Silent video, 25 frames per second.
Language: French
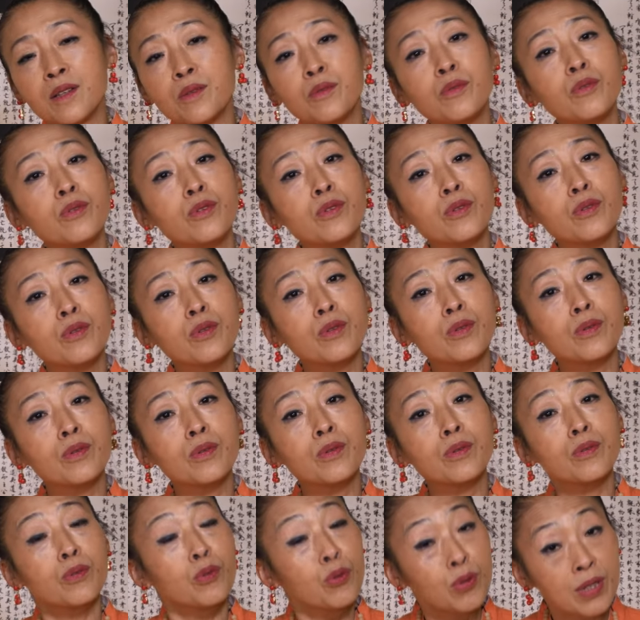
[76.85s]
l'union,
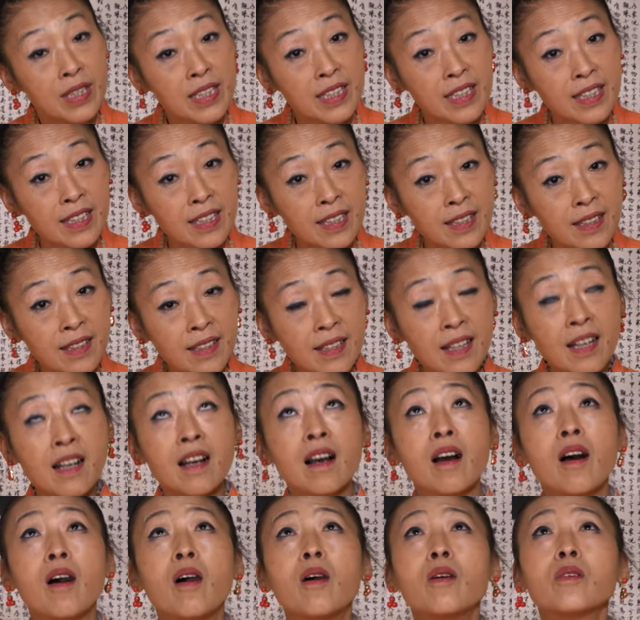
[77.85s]
l'unité
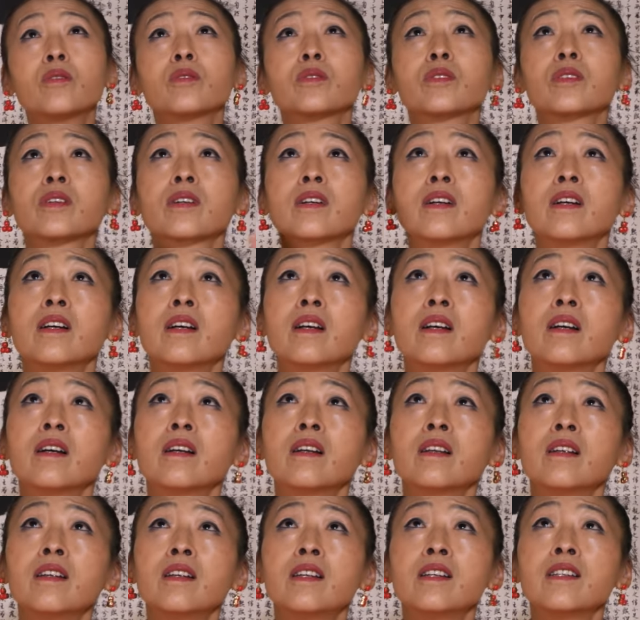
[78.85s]
entre
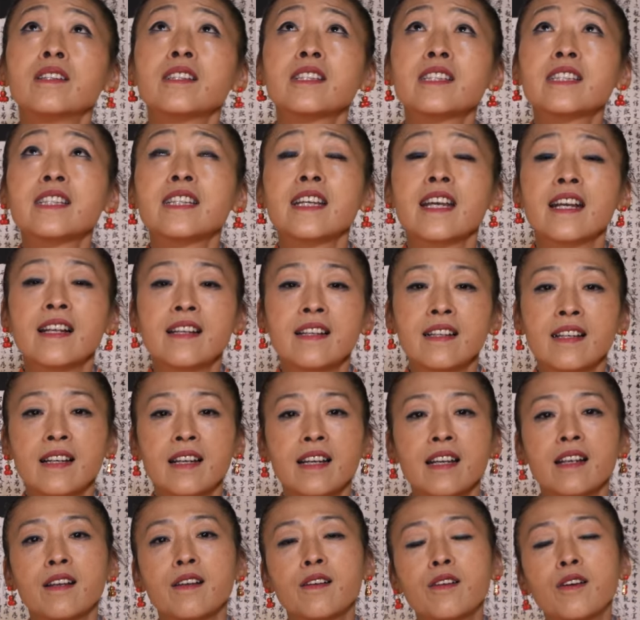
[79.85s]
le ciel
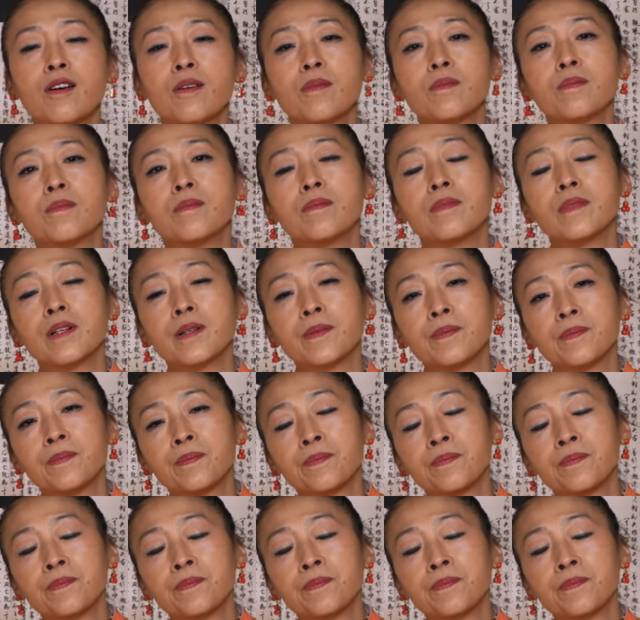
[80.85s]
et l'homme.